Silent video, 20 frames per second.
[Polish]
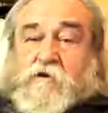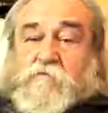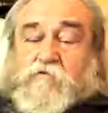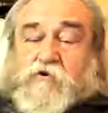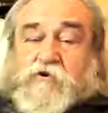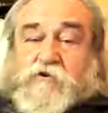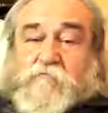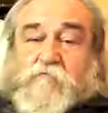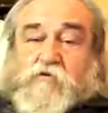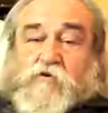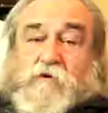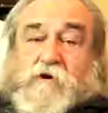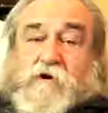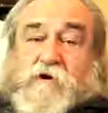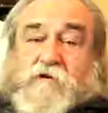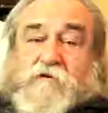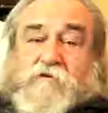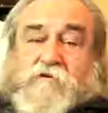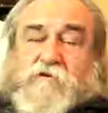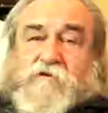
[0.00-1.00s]
Potem był
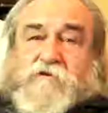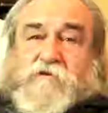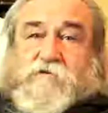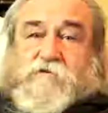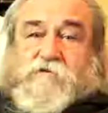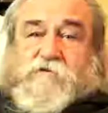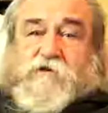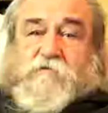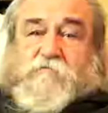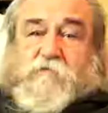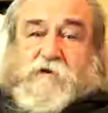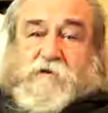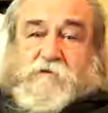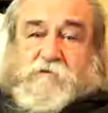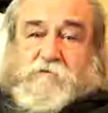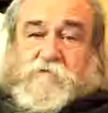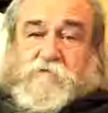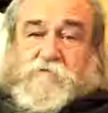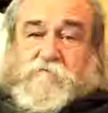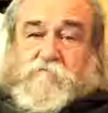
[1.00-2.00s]
Icek
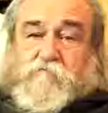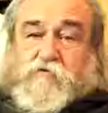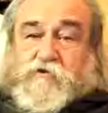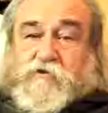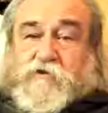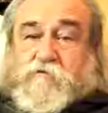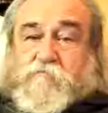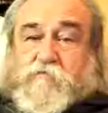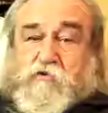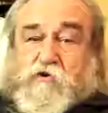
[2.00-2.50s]
Dickman, potem